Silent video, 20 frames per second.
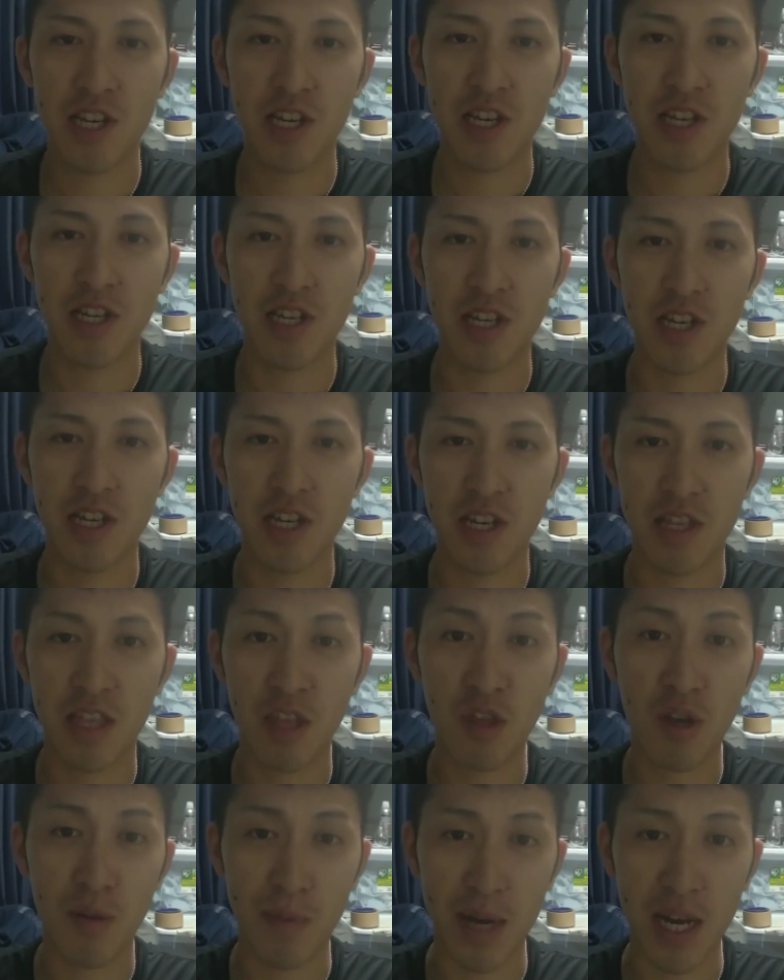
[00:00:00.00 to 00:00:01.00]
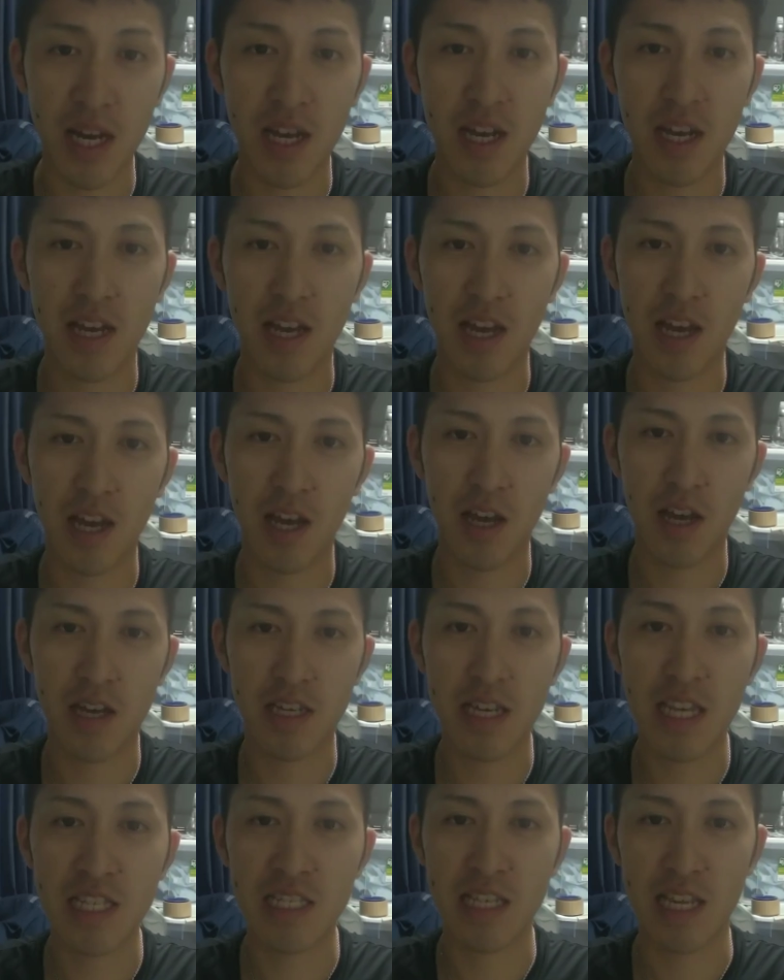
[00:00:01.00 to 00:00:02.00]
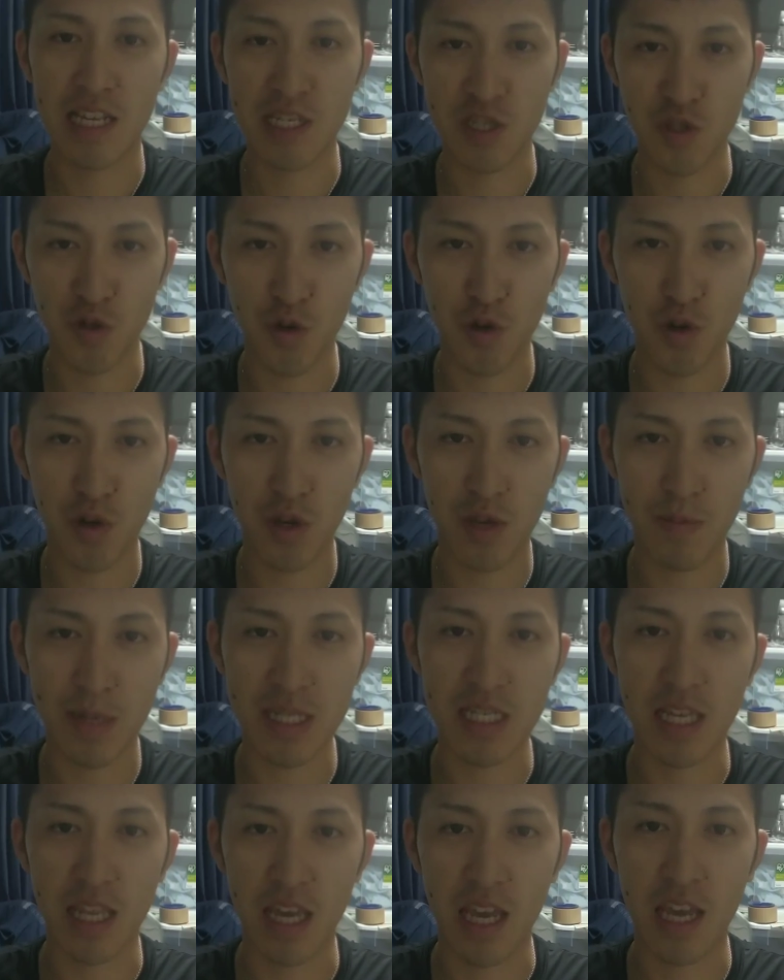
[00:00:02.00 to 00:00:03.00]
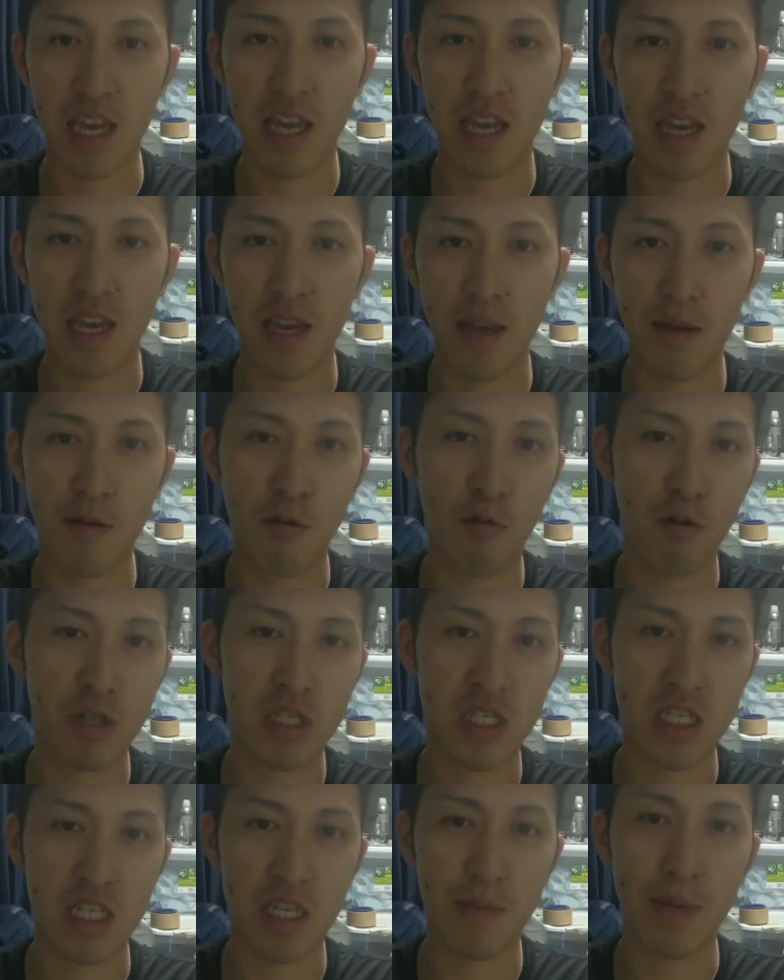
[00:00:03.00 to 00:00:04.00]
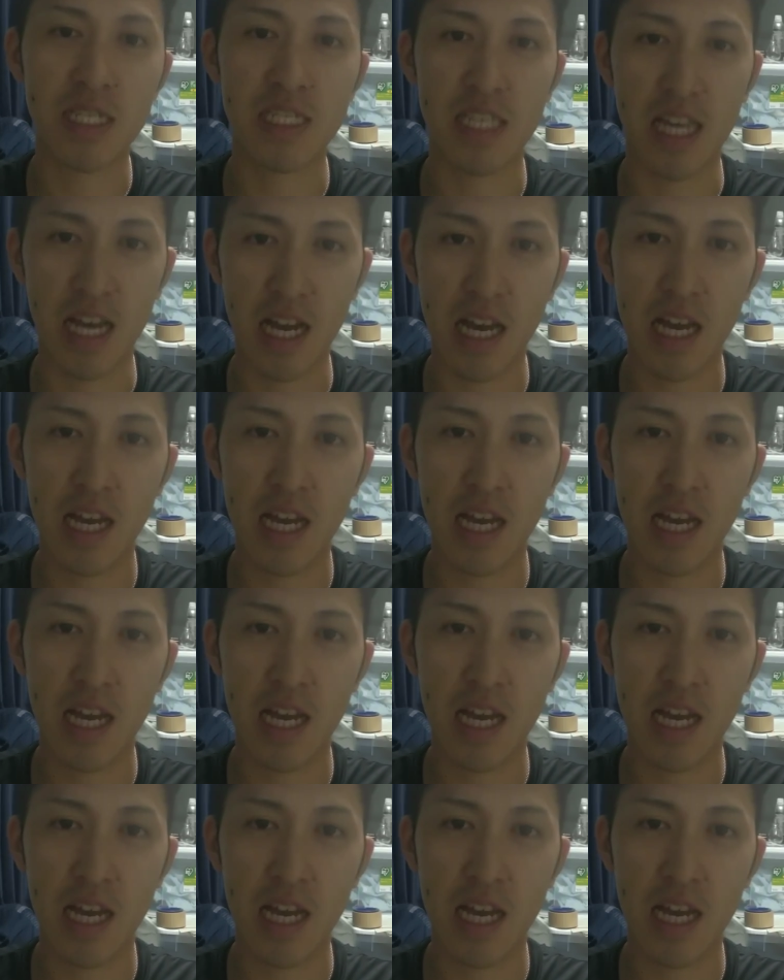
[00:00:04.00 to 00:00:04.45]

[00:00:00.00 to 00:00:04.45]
え例えばあイエス・キリストいましたね。え孔子いました。